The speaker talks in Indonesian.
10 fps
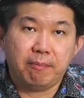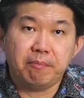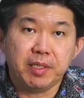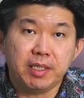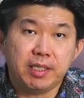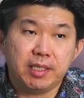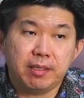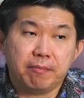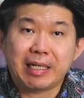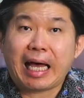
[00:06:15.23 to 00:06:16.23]
lebih
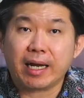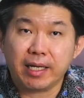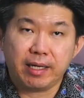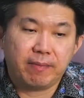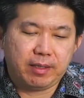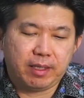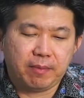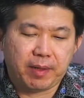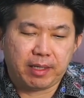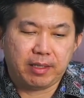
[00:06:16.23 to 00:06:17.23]
menarik
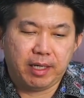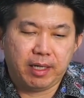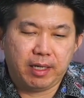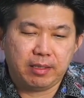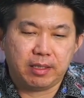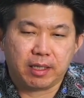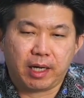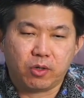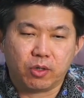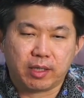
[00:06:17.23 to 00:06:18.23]
daripada di tengah
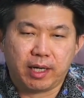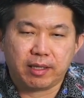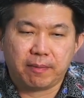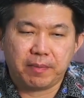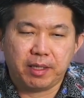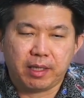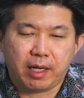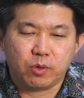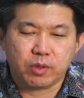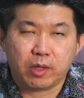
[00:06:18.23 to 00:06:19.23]
kota tapi
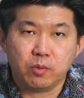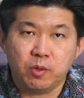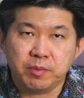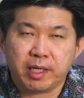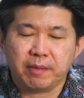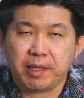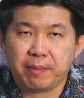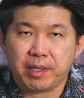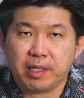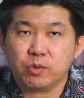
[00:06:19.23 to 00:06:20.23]
angkutan umumnya
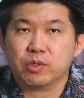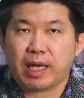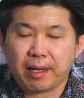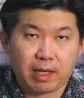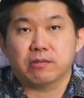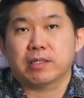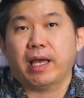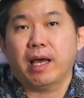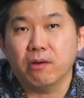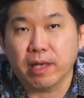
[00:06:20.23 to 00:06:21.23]
kemana-mana susah. Kalau
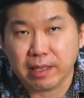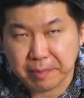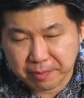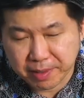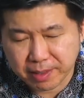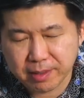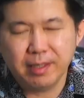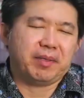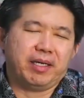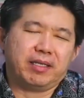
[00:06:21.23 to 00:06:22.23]
saya loh ya teman-teman,
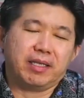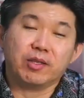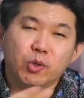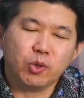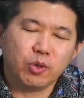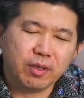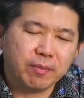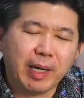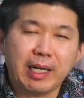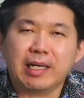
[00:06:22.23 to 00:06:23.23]
tapi tentu
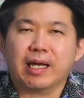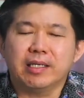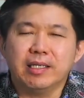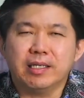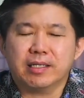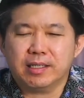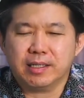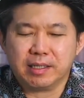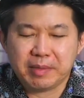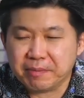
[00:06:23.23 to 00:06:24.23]
balik lagi
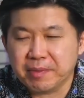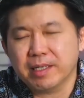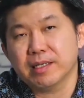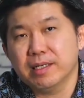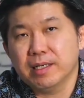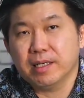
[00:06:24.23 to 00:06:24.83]
ke teman-teman.